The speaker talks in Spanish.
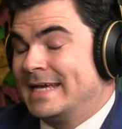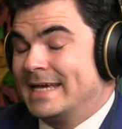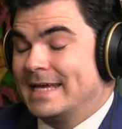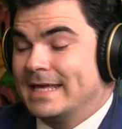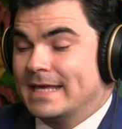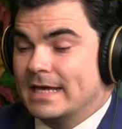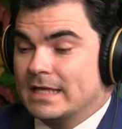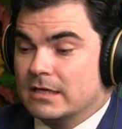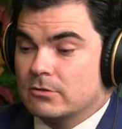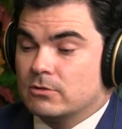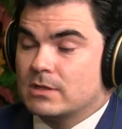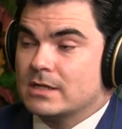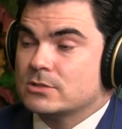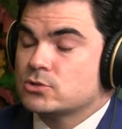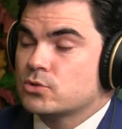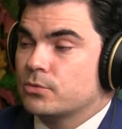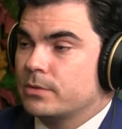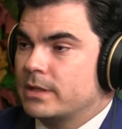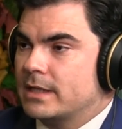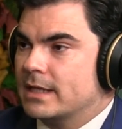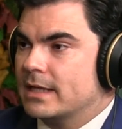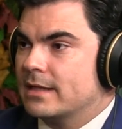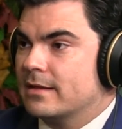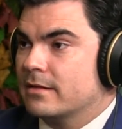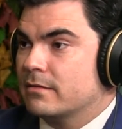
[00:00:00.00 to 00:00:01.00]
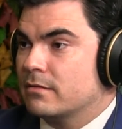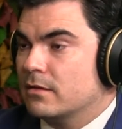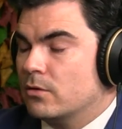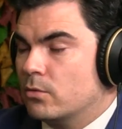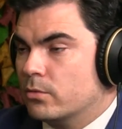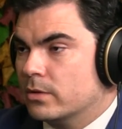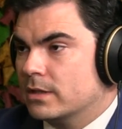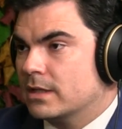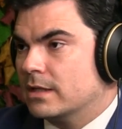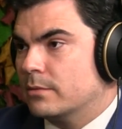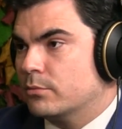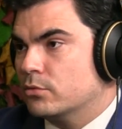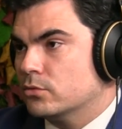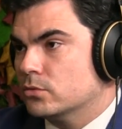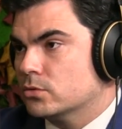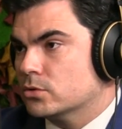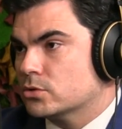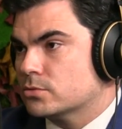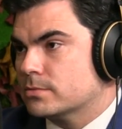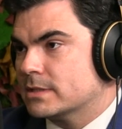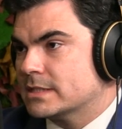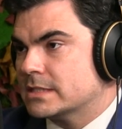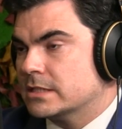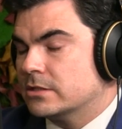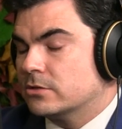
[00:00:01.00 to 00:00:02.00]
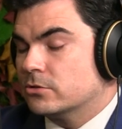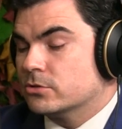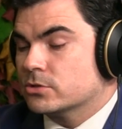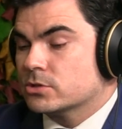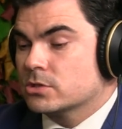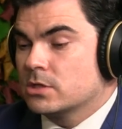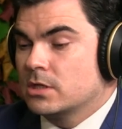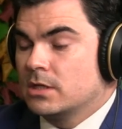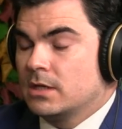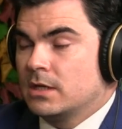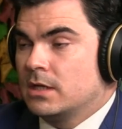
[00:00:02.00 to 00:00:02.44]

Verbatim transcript: que haya una subida de 50 puntos básicos,